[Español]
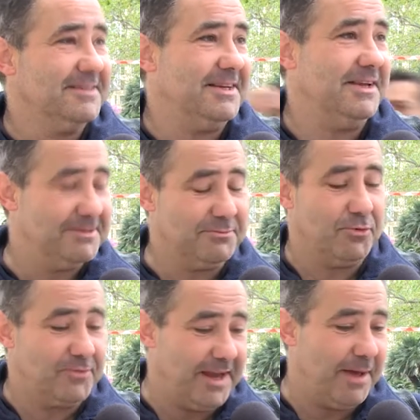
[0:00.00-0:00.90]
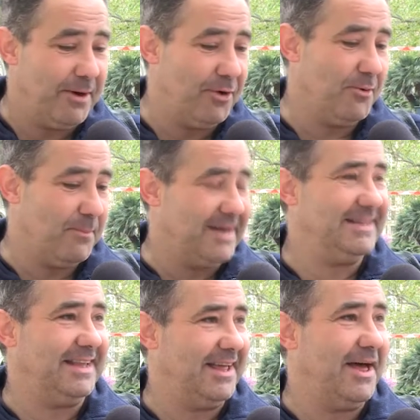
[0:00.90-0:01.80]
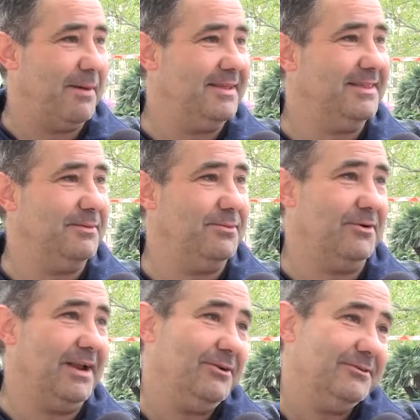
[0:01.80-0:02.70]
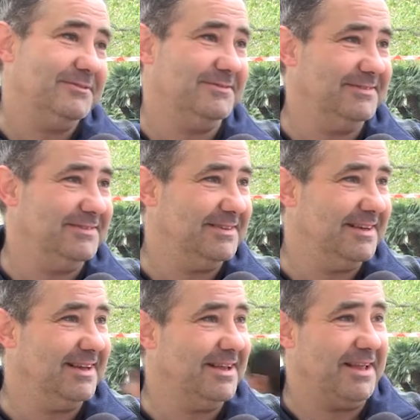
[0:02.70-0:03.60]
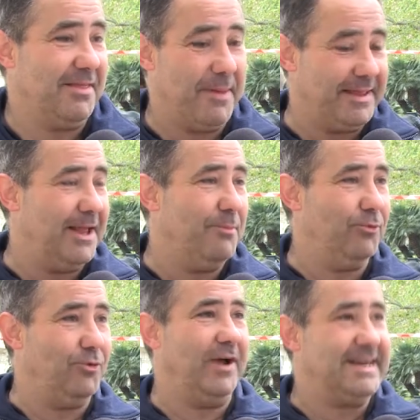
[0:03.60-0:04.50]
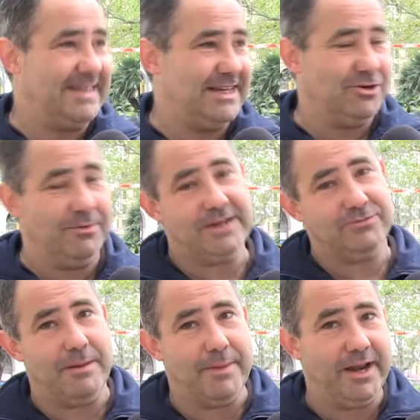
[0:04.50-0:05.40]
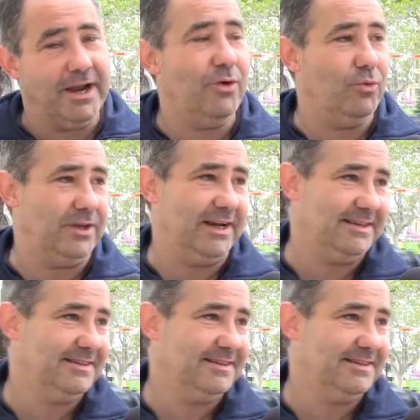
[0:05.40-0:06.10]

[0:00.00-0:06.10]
Sí, me gustaría verlo más detalladamente, pero claro, que depende del punto que estés, lo verás de una manera u otra.